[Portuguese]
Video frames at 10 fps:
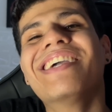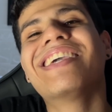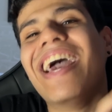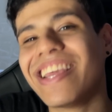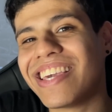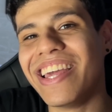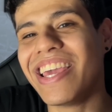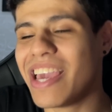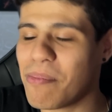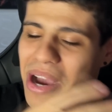que ele
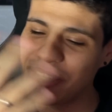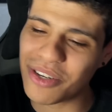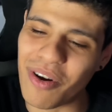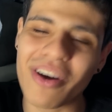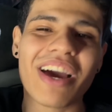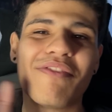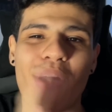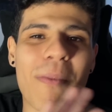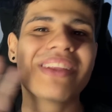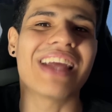queria, mas de qualquer
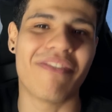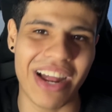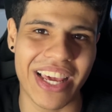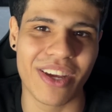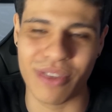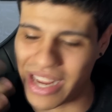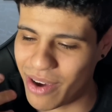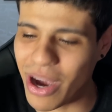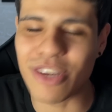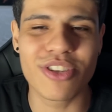forma tá valendo, né?
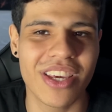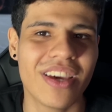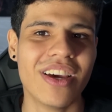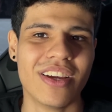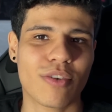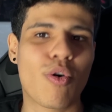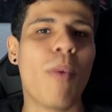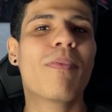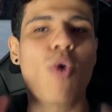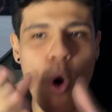Eu acho que
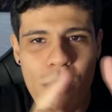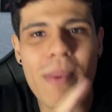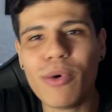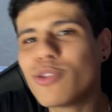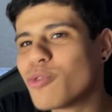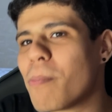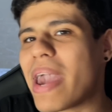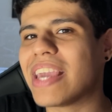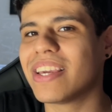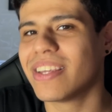coube muito
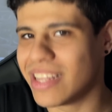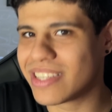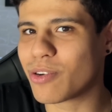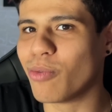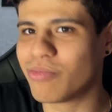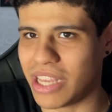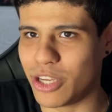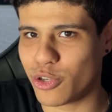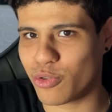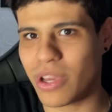bem nesse
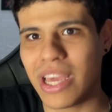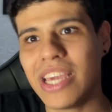contexto.